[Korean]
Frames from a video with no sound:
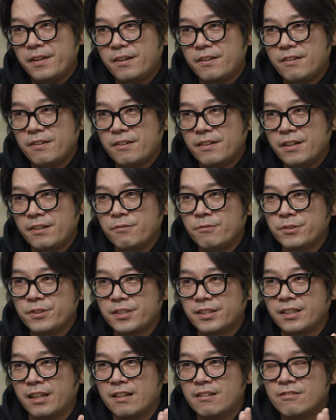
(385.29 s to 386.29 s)

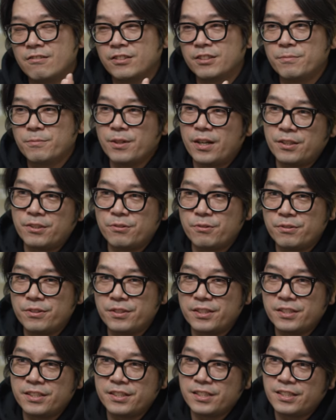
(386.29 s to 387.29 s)
해코지를 당하거나 뭐 안 좋은
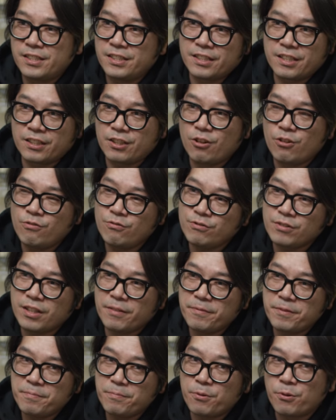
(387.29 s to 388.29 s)
일을 이렇게 겪고
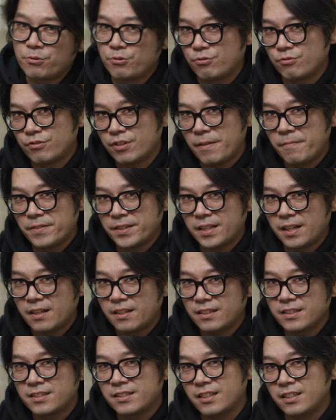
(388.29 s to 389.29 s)
나면 복수를 합니다.
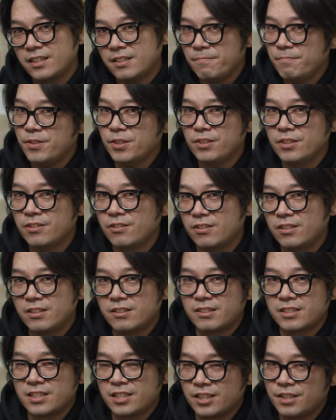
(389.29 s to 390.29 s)
그게 10년이
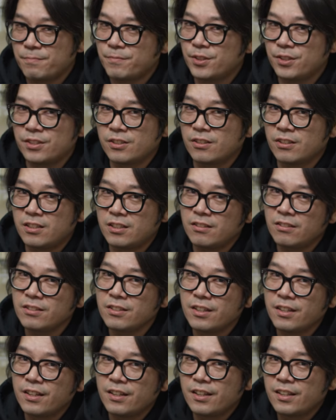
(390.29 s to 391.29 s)
걸리건 20년이 걸리건
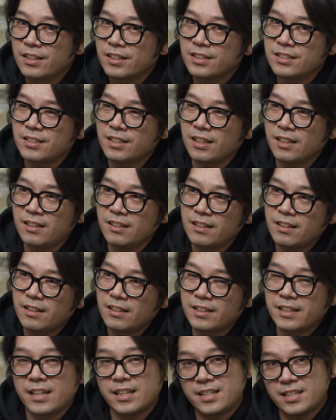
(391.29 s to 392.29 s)
크게
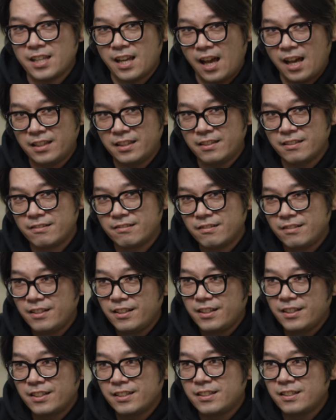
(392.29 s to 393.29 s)
개의치 않아요.
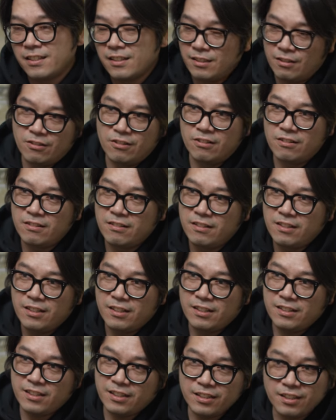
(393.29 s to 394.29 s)
그래서
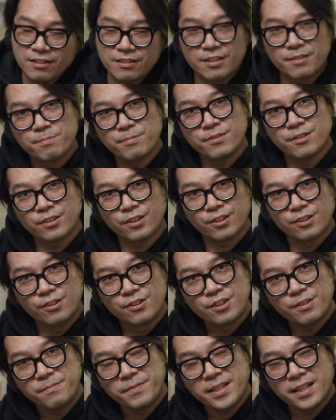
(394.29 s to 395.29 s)
리뷰를 더
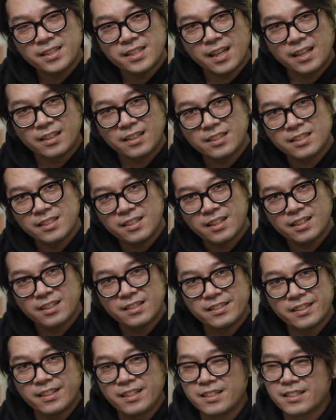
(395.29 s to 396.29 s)
열심히 하지
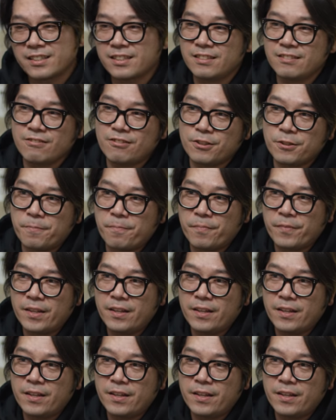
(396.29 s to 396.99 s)
않았을까라는 생각이 드는 거예요.